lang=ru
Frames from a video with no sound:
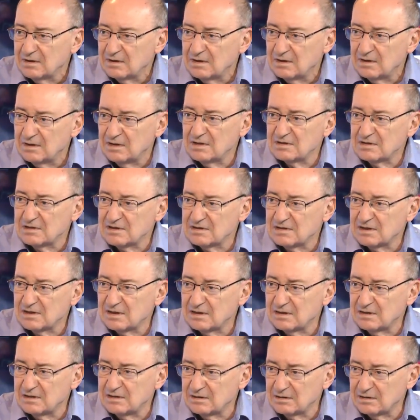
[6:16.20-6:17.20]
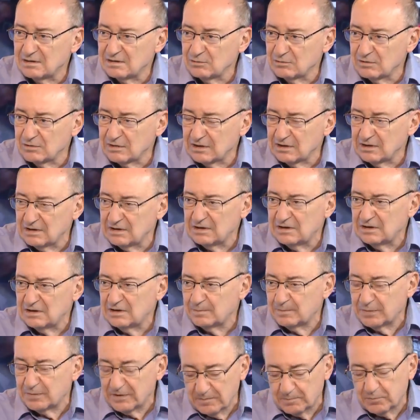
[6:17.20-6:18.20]
и со стороны Украины
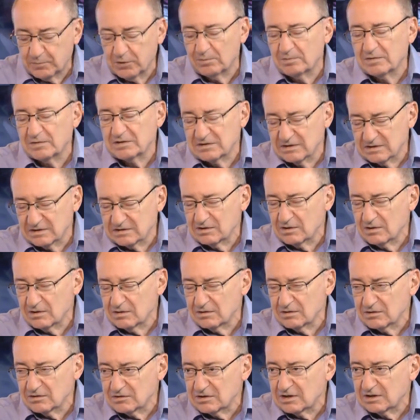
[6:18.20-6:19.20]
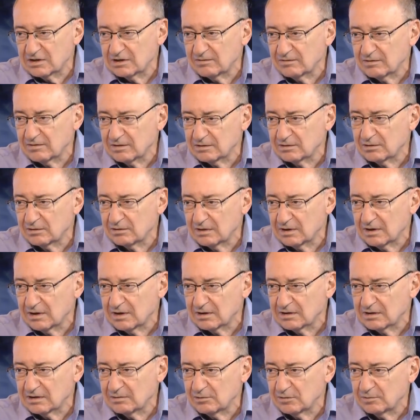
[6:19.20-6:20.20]
при помощи Соединенных Штатов, которые к
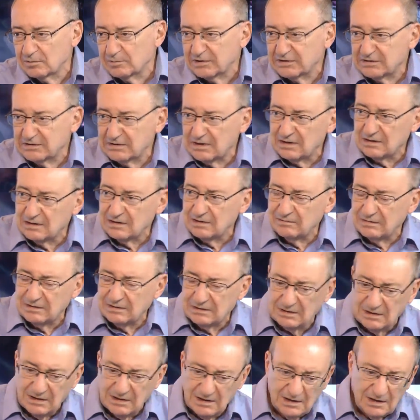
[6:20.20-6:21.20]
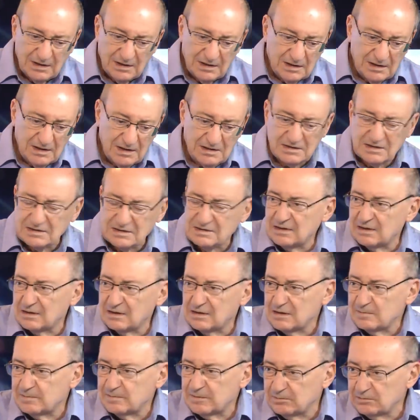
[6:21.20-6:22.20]
этому подталкивают, и со
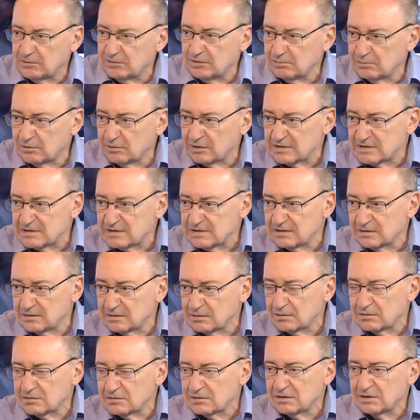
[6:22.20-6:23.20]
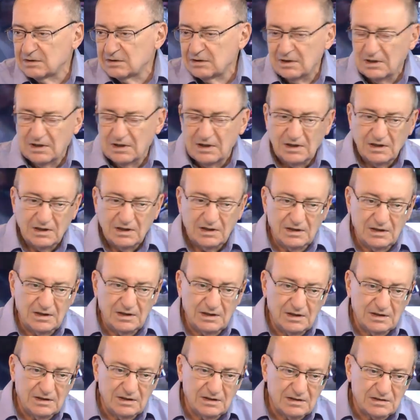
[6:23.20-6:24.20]
стороны, по-моему, России тоже.
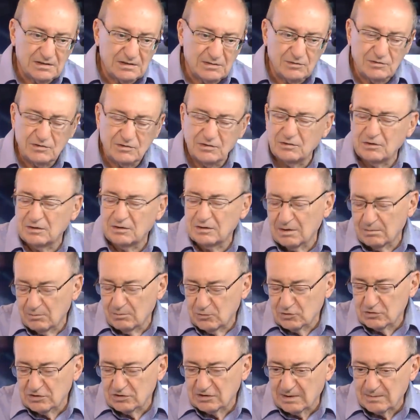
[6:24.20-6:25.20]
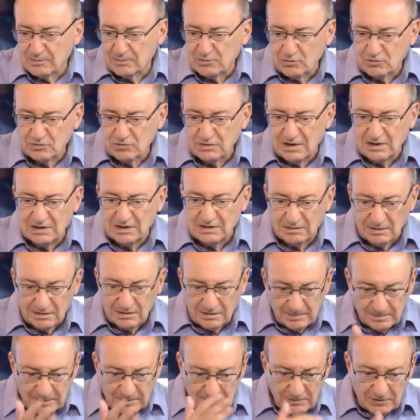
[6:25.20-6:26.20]
И не исключено, ее, может, обсуждали, так
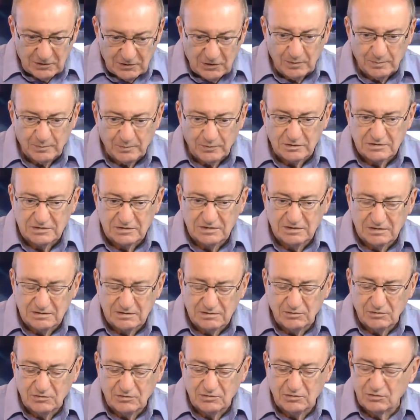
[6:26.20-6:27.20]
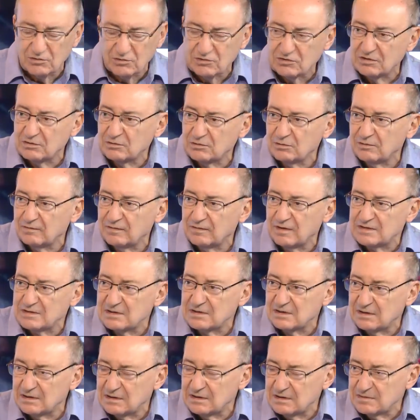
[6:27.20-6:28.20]
напоминал, просто не исключено, что то
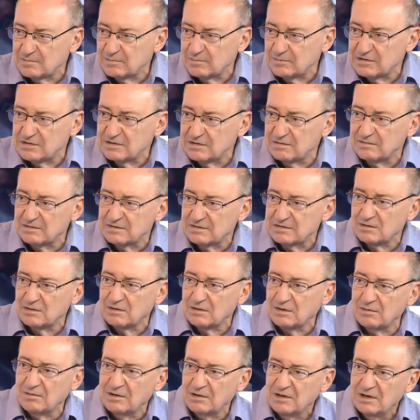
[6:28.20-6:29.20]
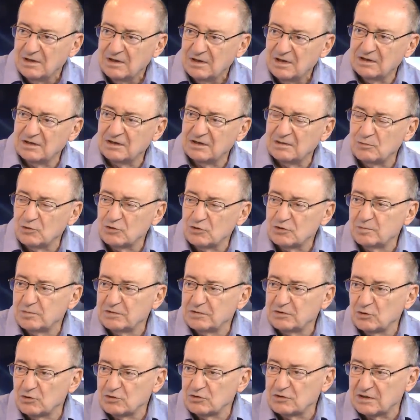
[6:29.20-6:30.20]
увязано из Ближнего Востока. Это может
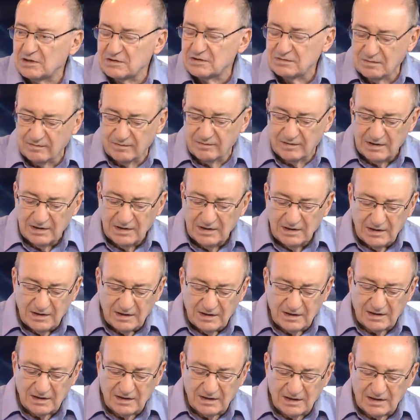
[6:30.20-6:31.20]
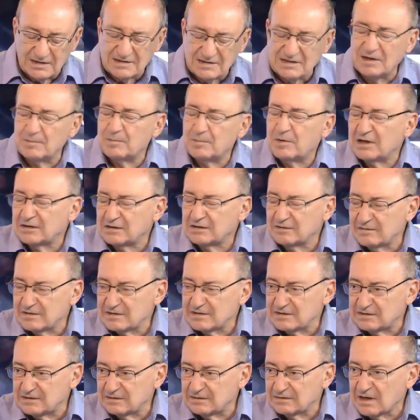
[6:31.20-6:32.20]
быть тоже развив...
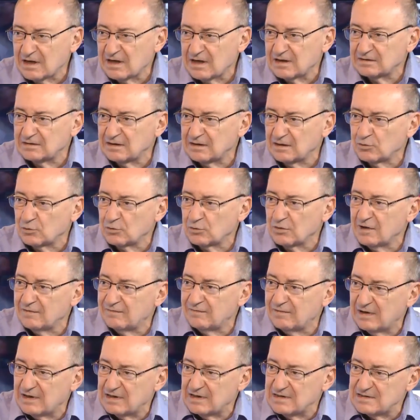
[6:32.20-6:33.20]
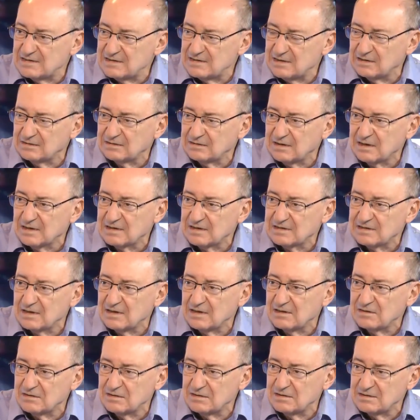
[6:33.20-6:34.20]
разрабатывается там какая-то круговая сделка,
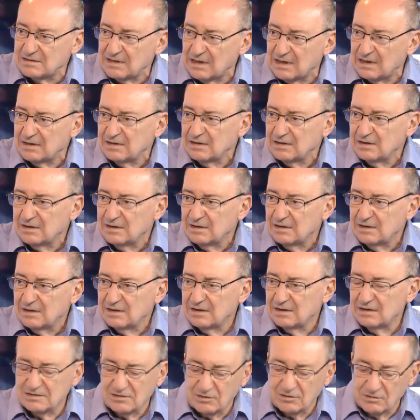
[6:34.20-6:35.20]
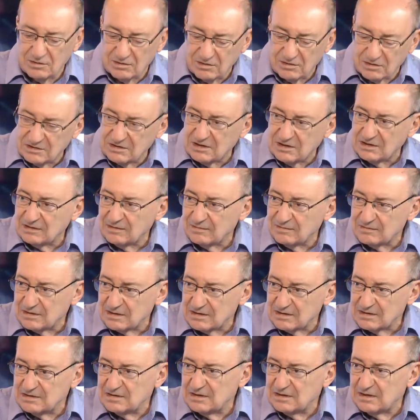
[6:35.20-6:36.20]
касающаяся Соединенных Штатов с
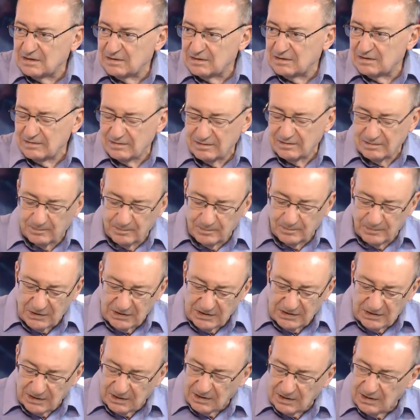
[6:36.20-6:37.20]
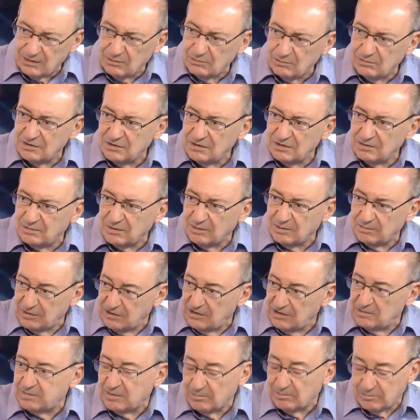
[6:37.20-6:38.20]
Россией по Ирану и по...
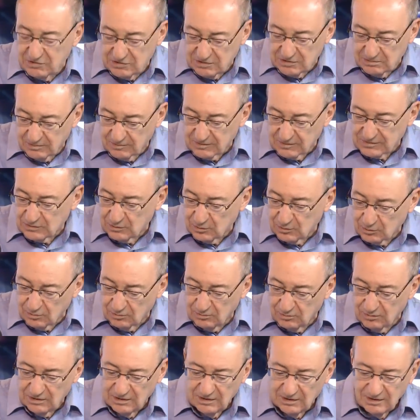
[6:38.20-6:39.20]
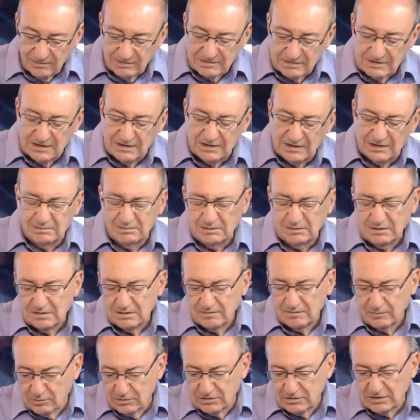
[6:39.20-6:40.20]
или по Ближнему Востоку в целом,
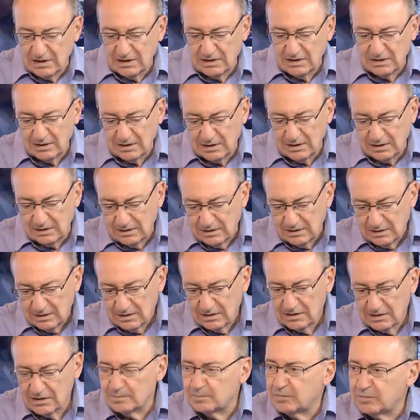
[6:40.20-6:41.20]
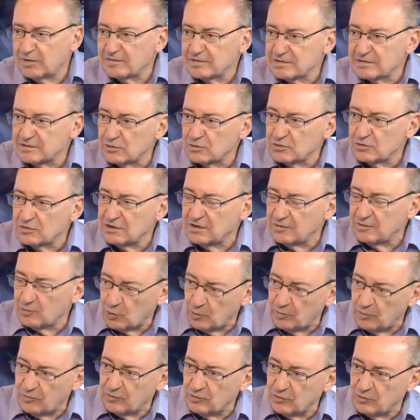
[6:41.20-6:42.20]
включая Иран, и по Восточной
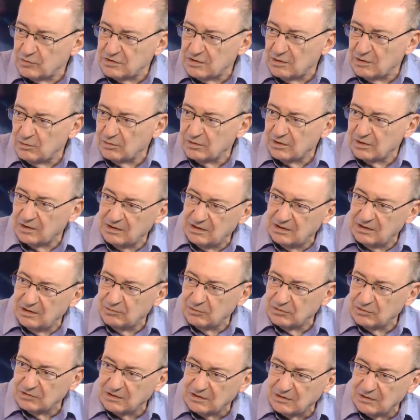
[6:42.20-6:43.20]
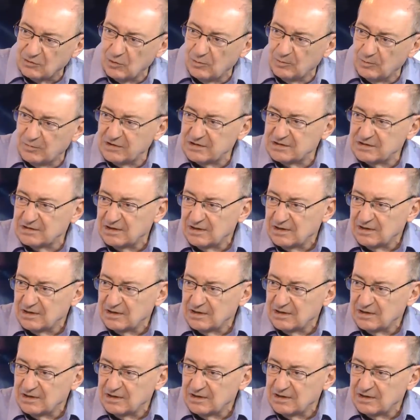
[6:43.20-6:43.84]
Европе, включая Украину. И вот этот комплекс